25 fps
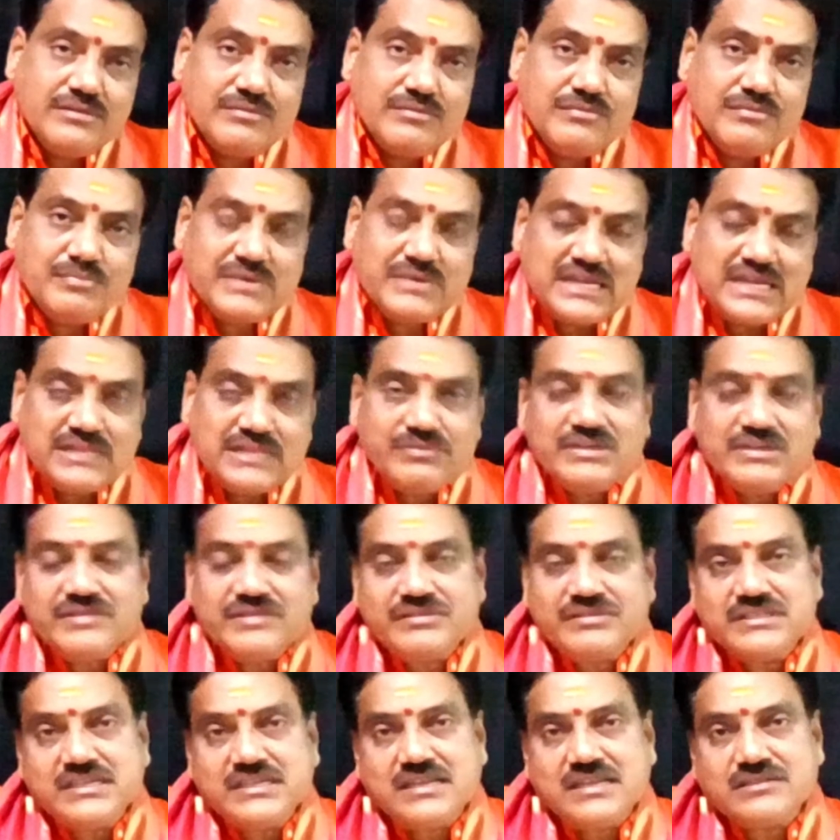ప్రాథమిక
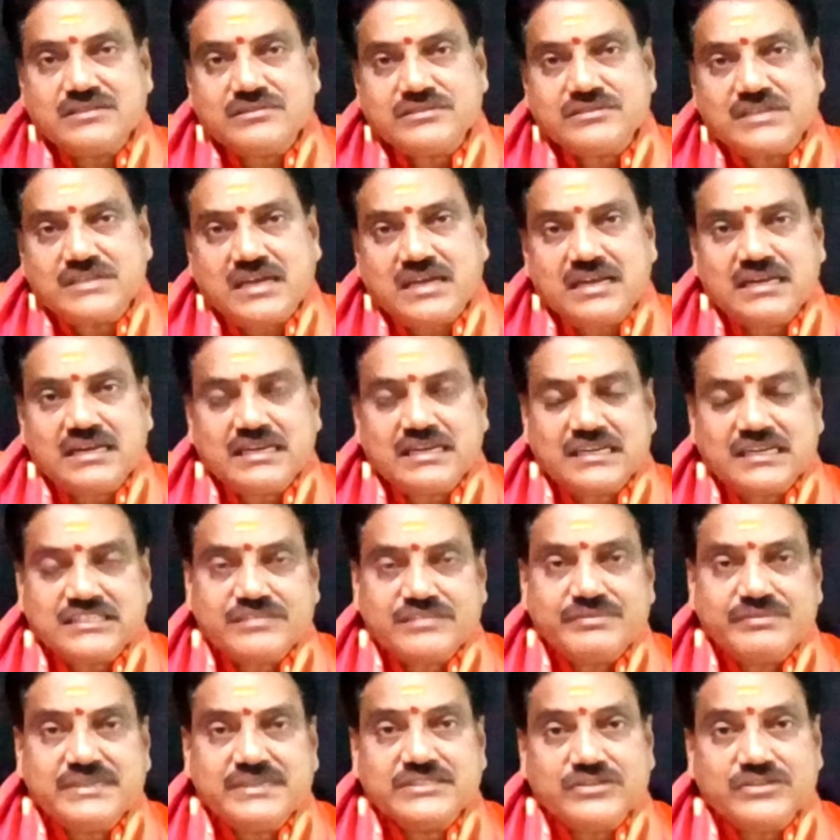విద్యార్థులు చాలా
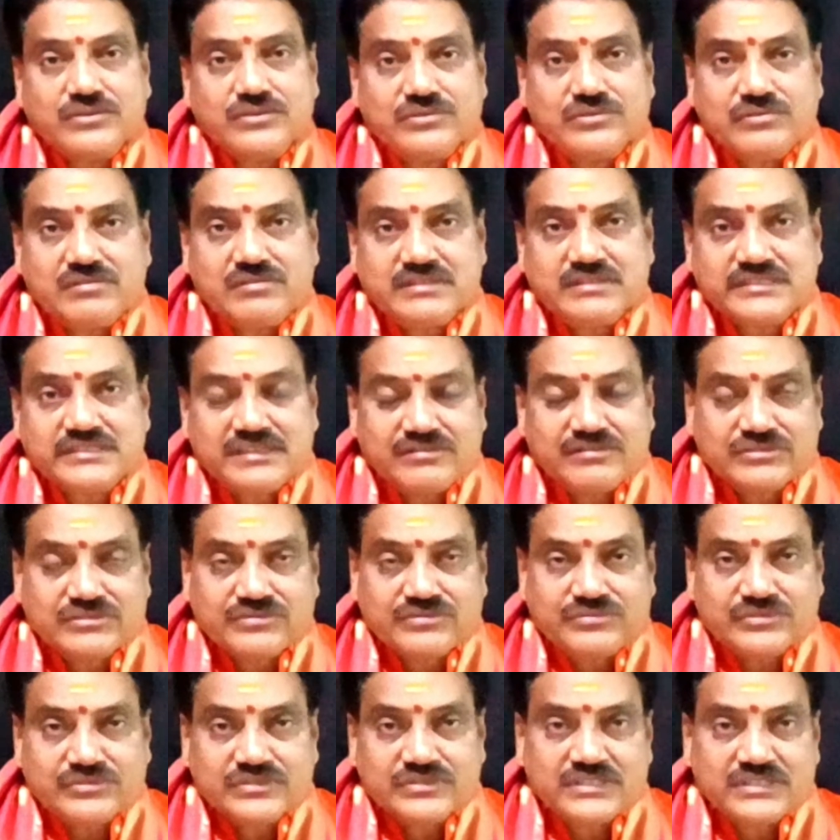కష్టపడి చదువుకోవాల్సిన
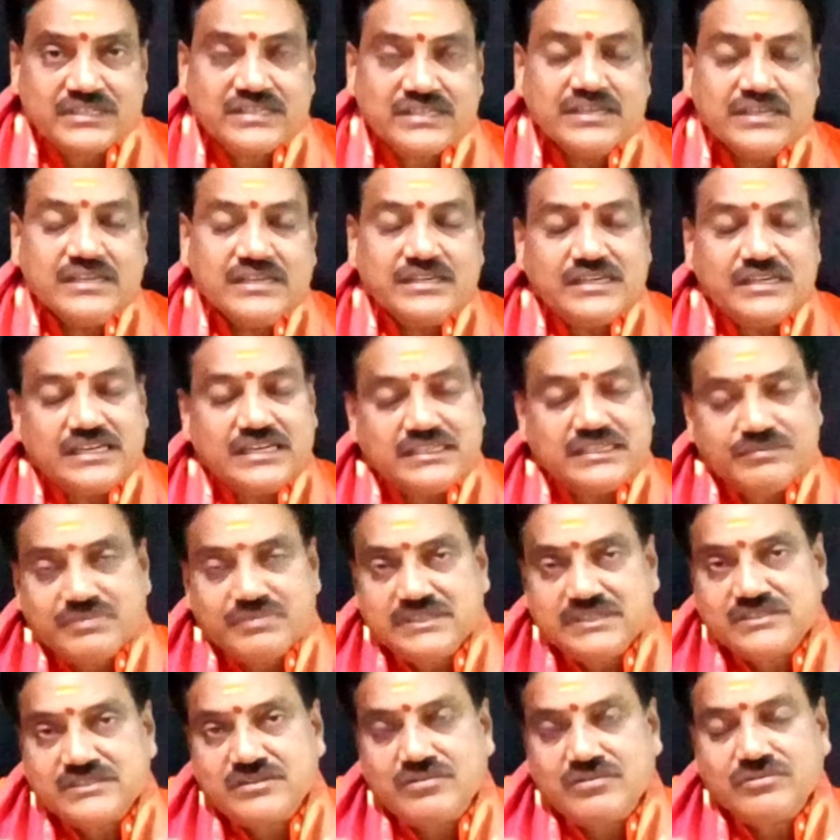అవసరం ఉంటుంది ఎట్టి
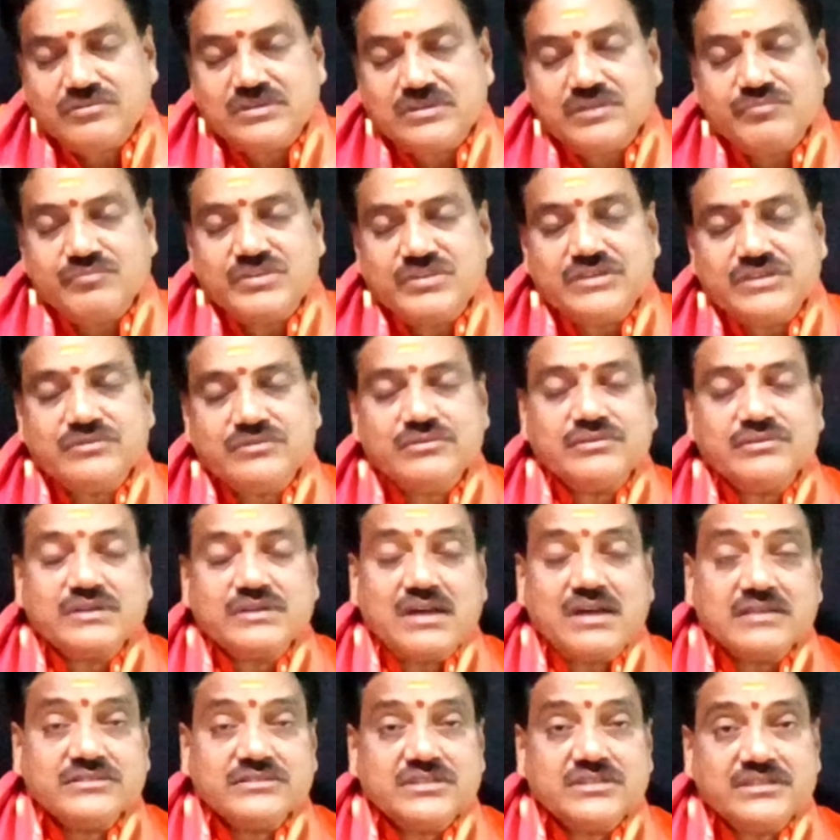పరిస్థితుల్లో కూడా మీరు
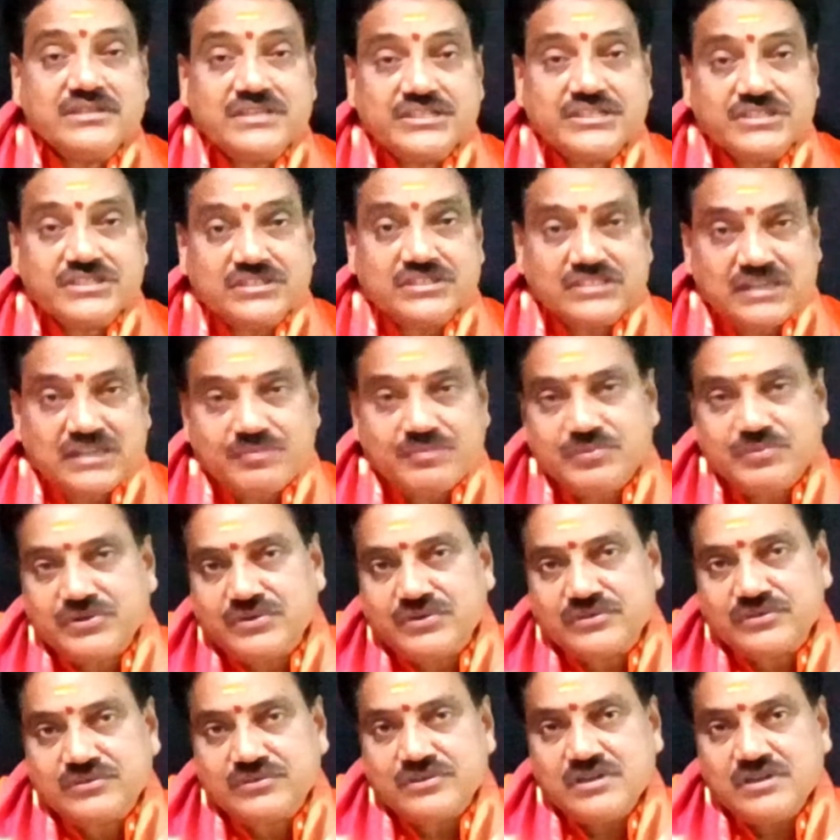కాన్సన్ట్రేషన్
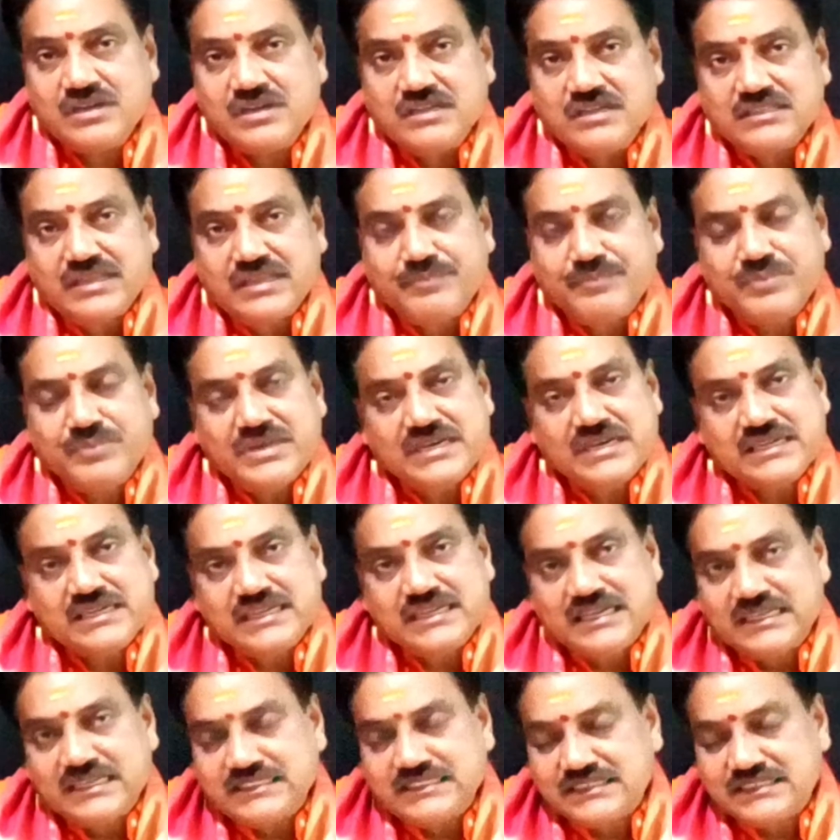తప్పకూడదు
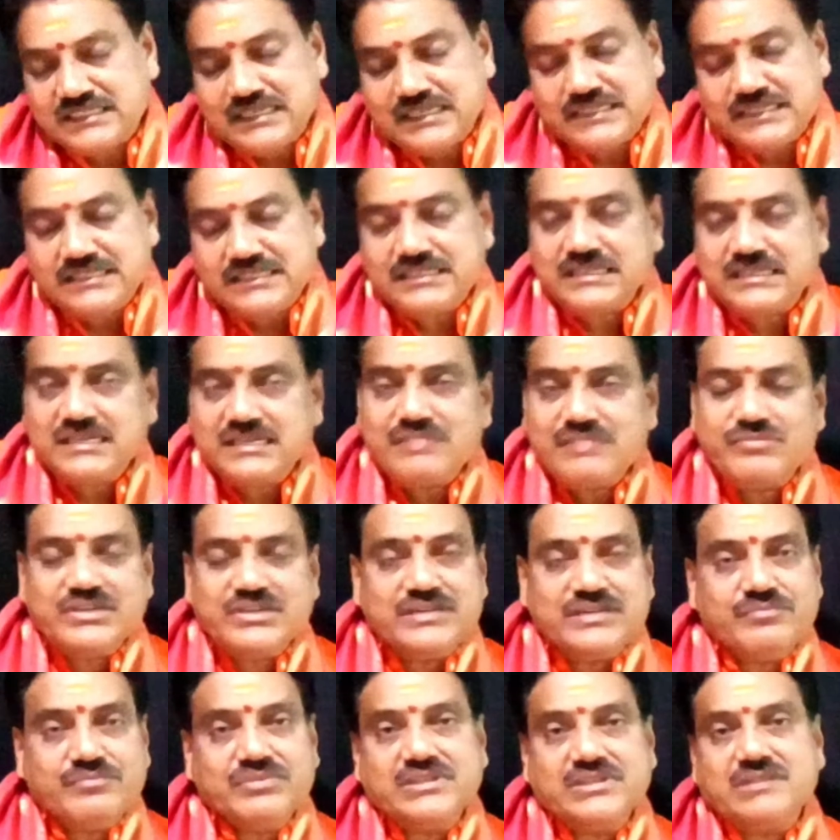తప్పారంటే ఖచ్చితంగా
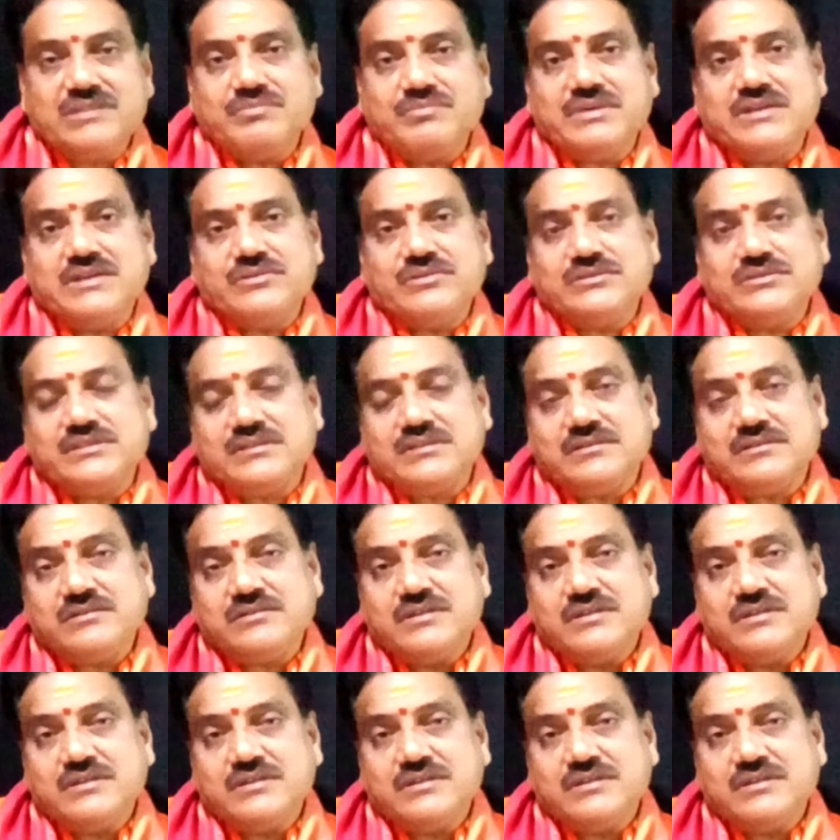మీరు ఇబ్బందులు పాలవుతారు